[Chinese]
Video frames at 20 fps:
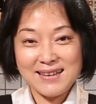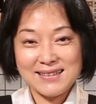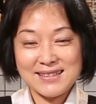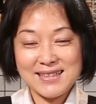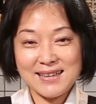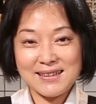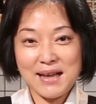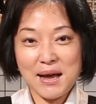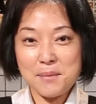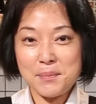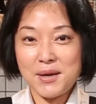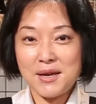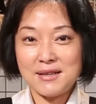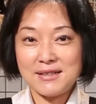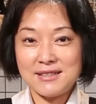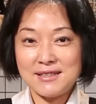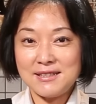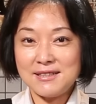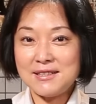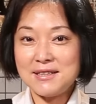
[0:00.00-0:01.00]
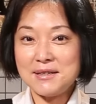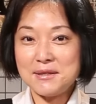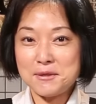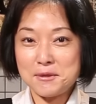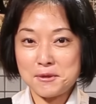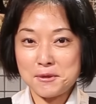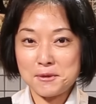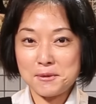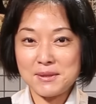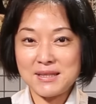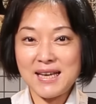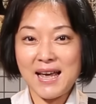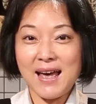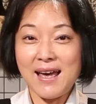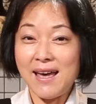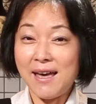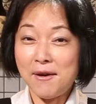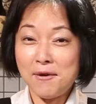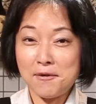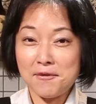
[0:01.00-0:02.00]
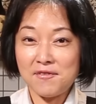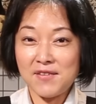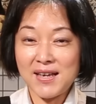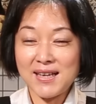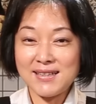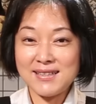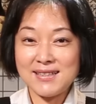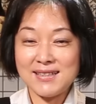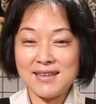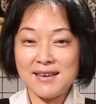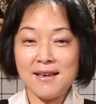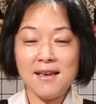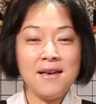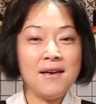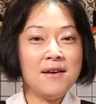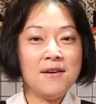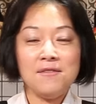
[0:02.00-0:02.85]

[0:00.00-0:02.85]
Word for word: 再搭配新鲜的蔬菜，还有番茄，